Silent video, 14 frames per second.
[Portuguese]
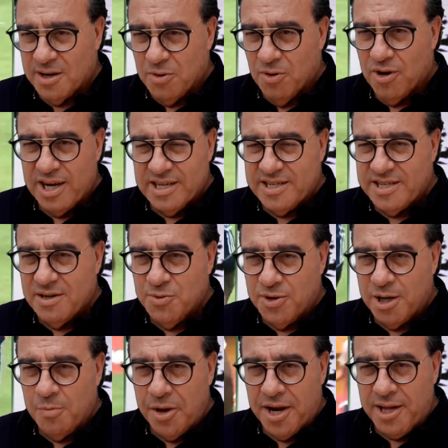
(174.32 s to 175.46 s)
colocação do
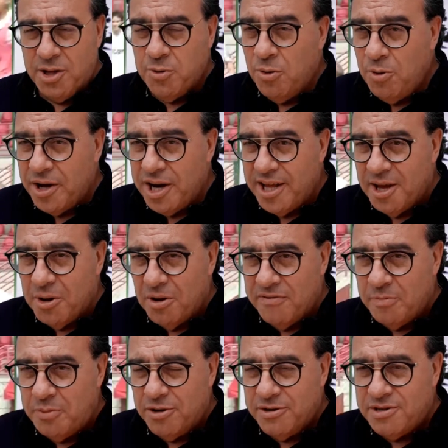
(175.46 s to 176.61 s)
campeonato com 49
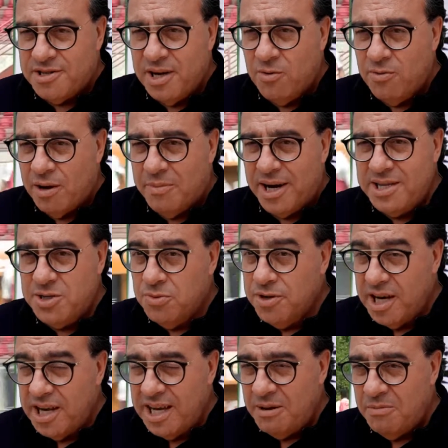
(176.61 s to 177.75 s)
pontos, 5 a mais que o
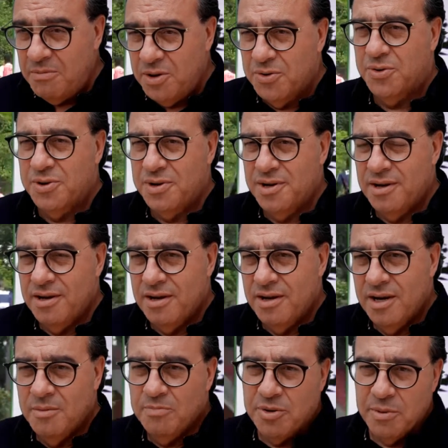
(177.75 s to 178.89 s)
Grêmio.
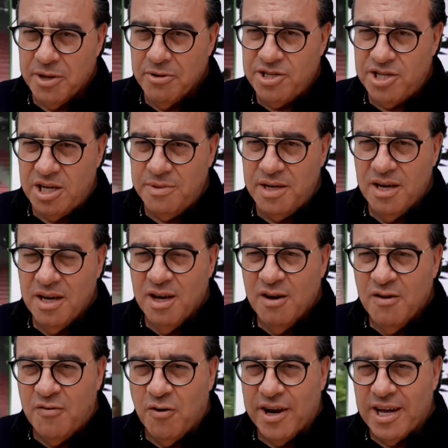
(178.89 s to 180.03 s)
Primeiro time
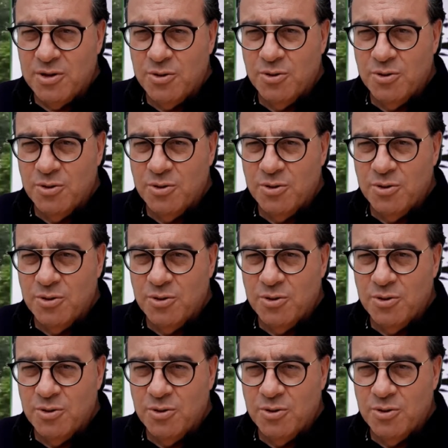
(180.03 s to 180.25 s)
fora do